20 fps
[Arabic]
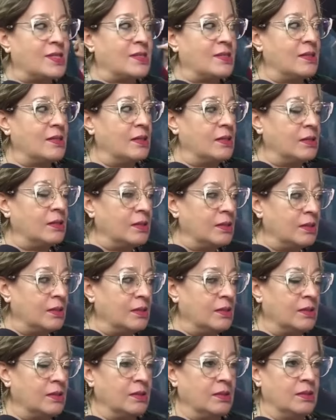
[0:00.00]
آآ آه،
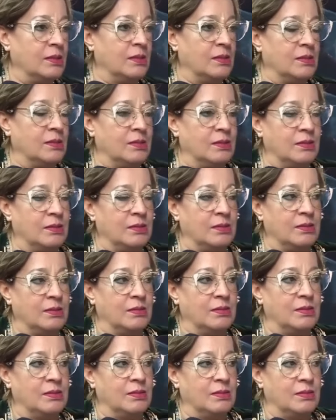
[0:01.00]

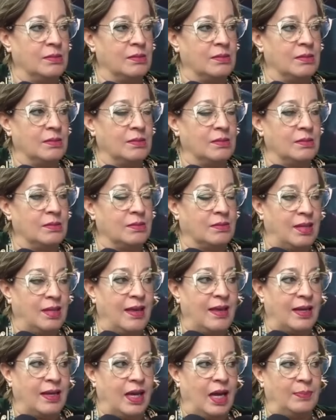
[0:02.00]
آه، آه،
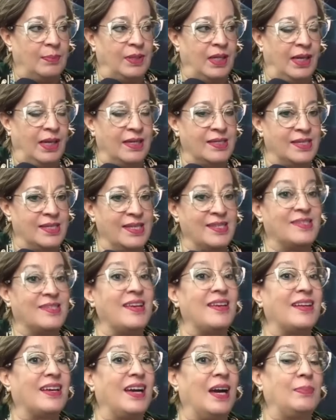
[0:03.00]
تارق عبد العزيز
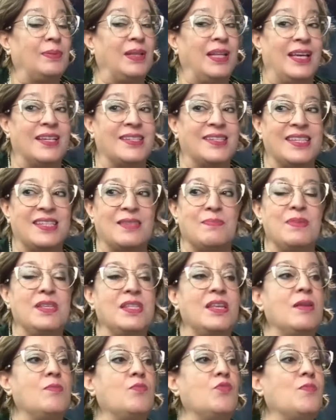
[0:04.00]
تارق عبد العزيز من
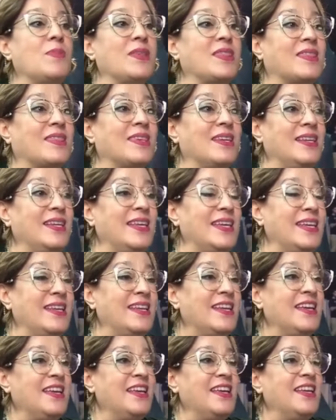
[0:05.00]
الممثلين
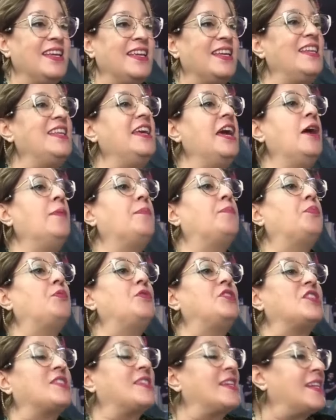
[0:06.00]
اللي يحبوا
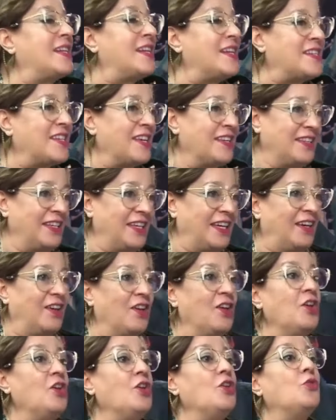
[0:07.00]
الجزائر أنا صديق
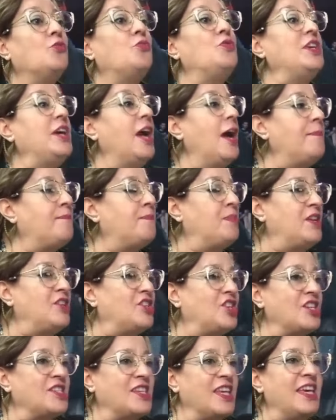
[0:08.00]
ويحب
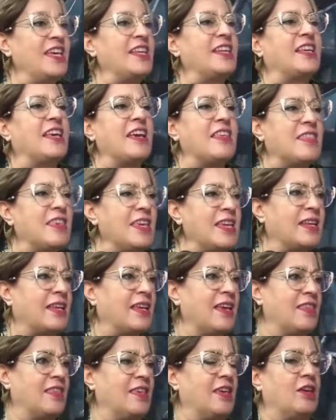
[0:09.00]
الجزائر كثير
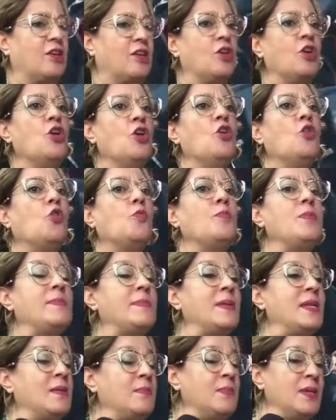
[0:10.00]
كثير ومن
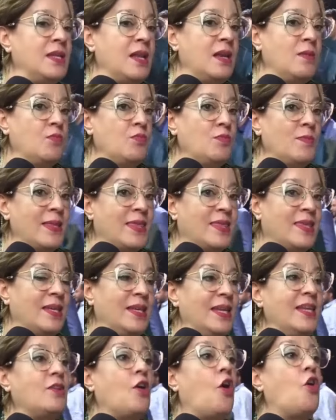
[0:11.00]
من
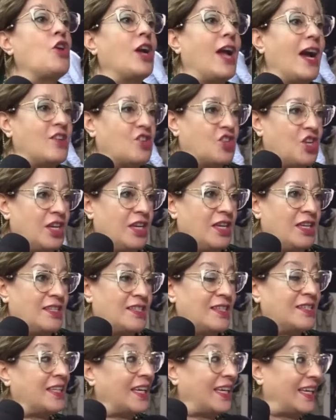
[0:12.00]
الممثلين اونجاجي
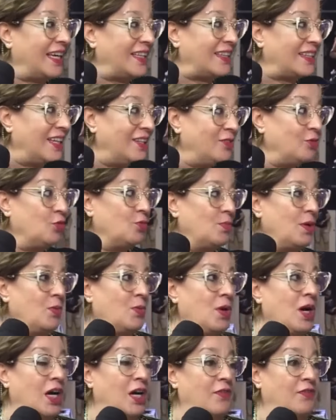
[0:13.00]
صديق كانت عنده
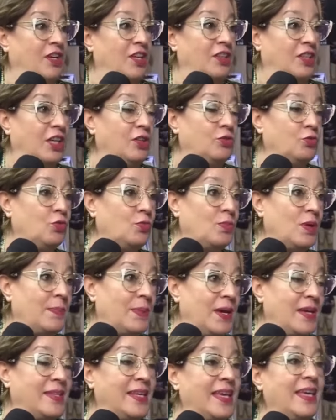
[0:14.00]
مواقف كانت عنده
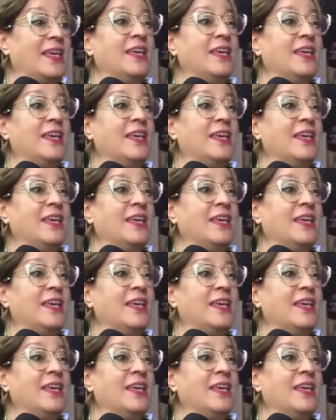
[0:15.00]
مبادئ